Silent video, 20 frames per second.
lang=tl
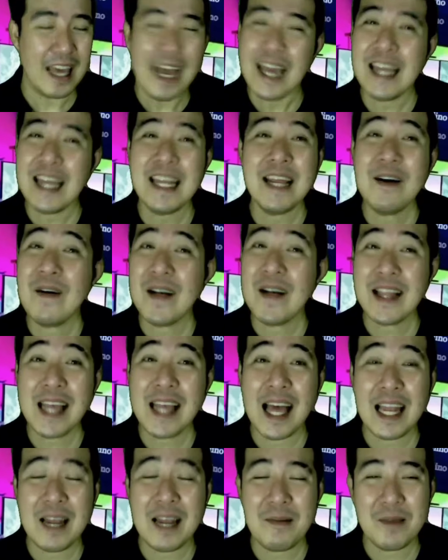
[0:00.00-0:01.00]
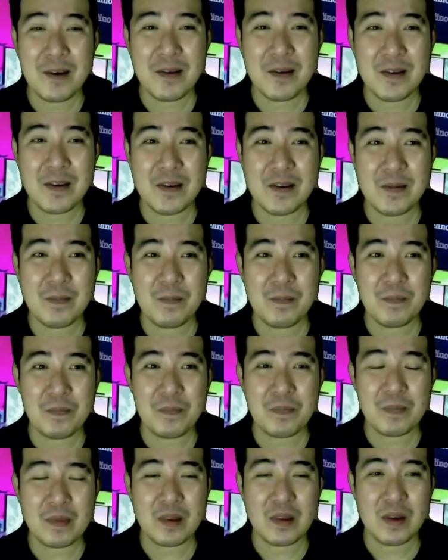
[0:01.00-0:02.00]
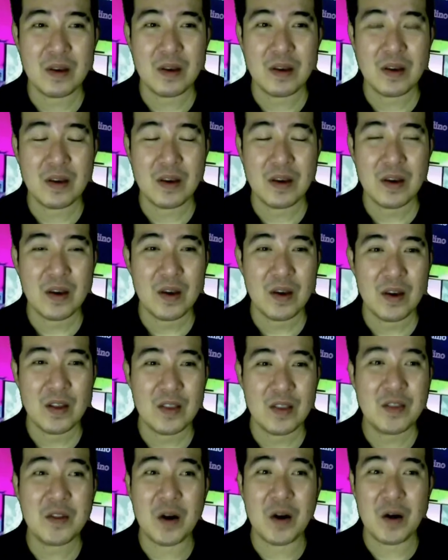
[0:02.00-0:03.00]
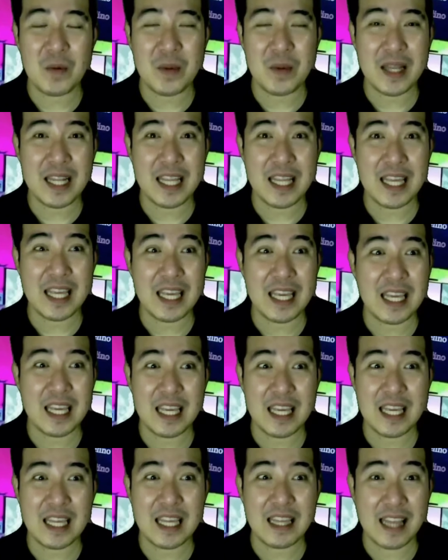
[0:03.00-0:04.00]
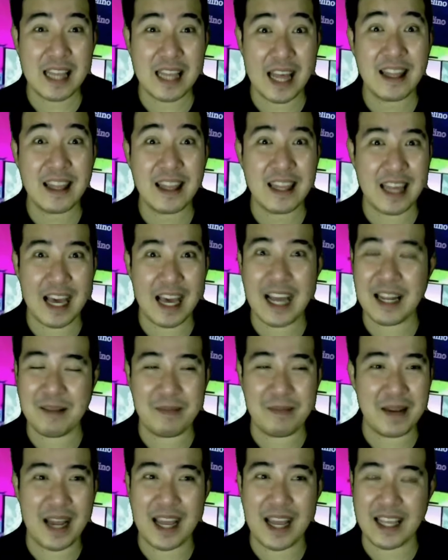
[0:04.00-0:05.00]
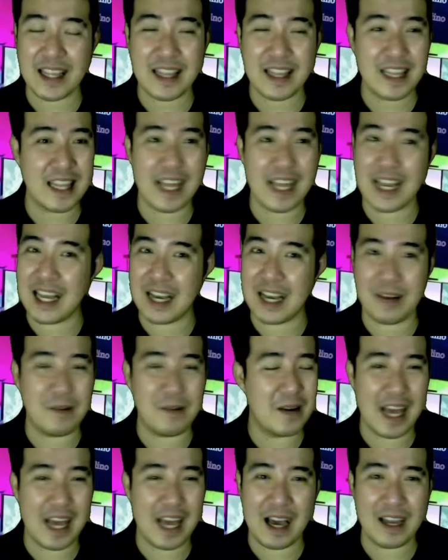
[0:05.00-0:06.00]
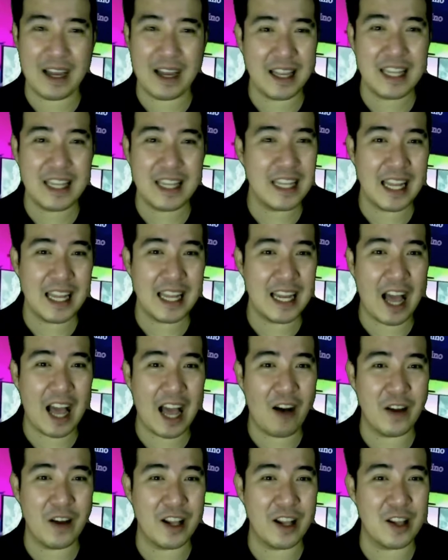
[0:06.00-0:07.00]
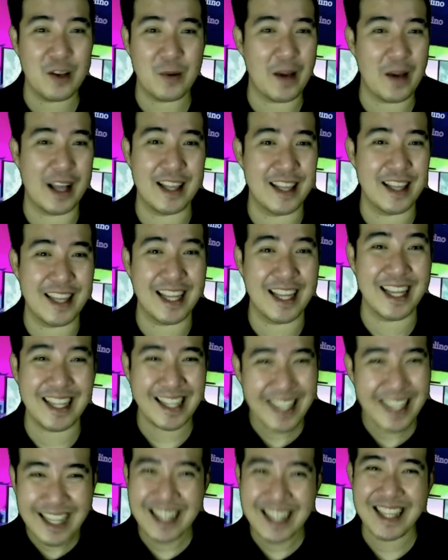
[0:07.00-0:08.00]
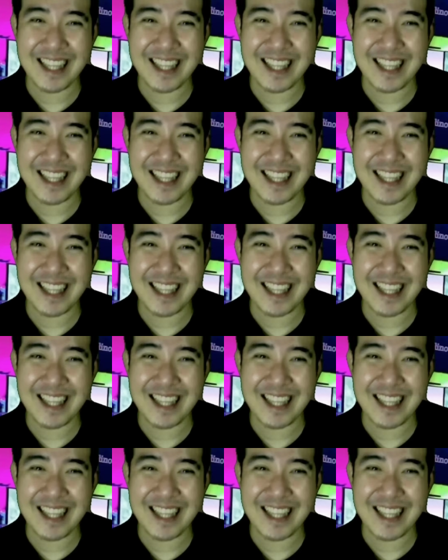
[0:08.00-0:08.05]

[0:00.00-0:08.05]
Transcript: Hindi ko kasi alam yung story ni Seth tsaka ni Blythe talaga wala. Hindi talaga ako interested.